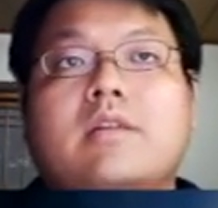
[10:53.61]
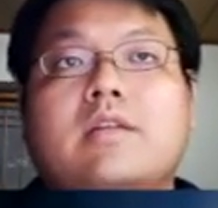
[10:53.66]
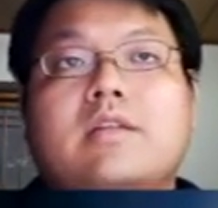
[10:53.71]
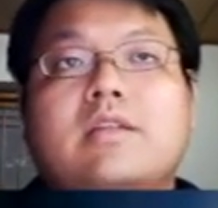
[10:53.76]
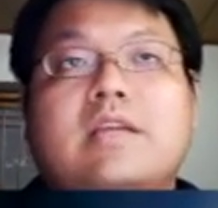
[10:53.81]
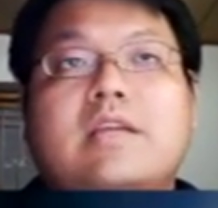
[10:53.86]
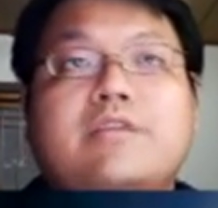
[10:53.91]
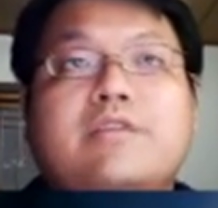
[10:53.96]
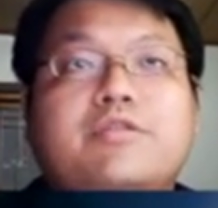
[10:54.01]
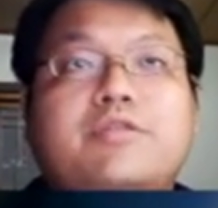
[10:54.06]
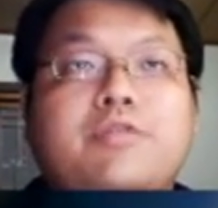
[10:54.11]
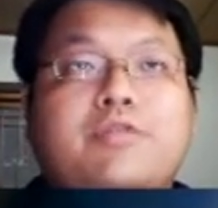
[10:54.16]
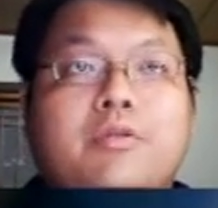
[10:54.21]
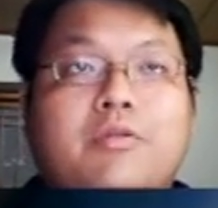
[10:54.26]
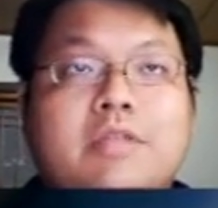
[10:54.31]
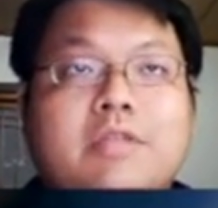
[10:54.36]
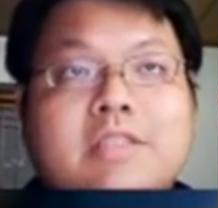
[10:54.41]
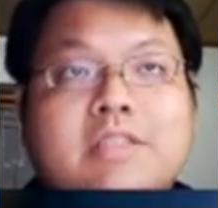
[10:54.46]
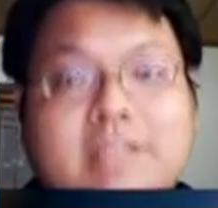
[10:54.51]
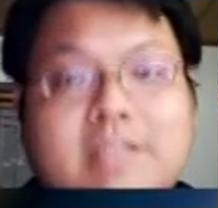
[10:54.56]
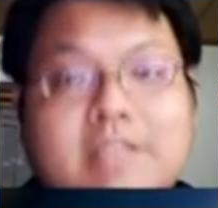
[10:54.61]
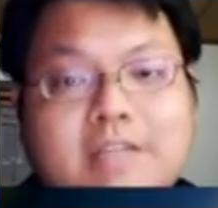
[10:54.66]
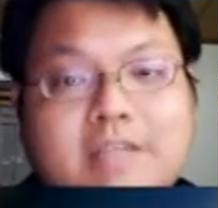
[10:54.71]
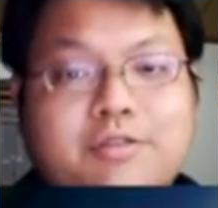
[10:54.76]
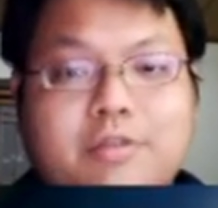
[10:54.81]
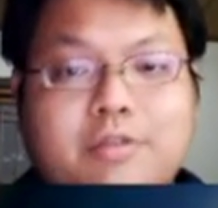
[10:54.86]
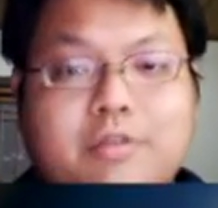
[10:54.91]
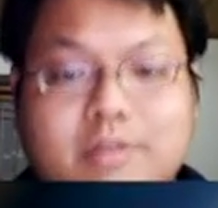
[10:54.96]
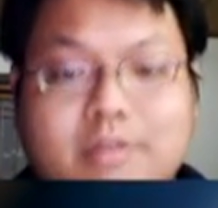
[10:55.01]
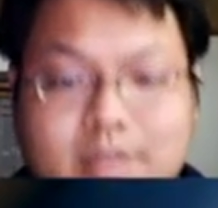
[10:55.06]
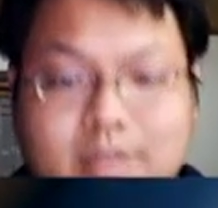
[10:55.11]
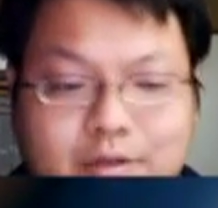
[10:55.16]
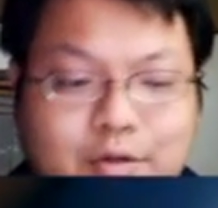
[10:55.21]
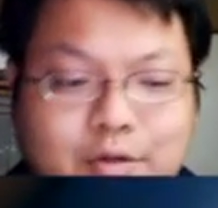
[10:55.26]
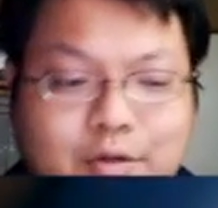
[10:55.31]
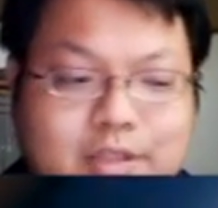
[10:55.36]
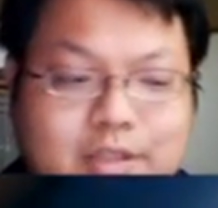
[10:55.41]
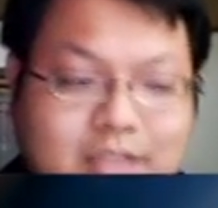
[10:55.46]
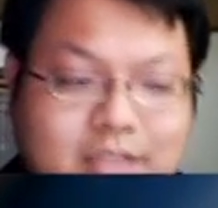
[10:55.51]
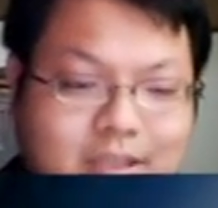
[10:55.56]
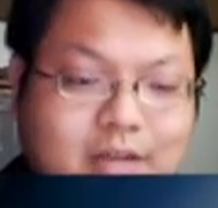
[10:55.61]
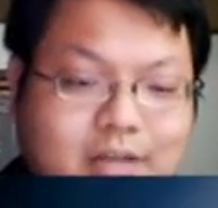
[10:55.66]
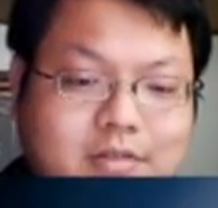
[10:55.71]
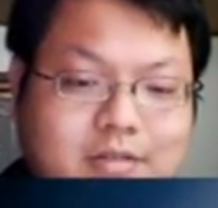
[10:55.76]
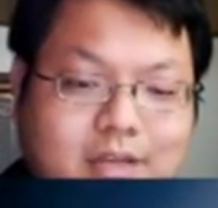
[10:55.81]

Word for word: 那也许有一些学生会想要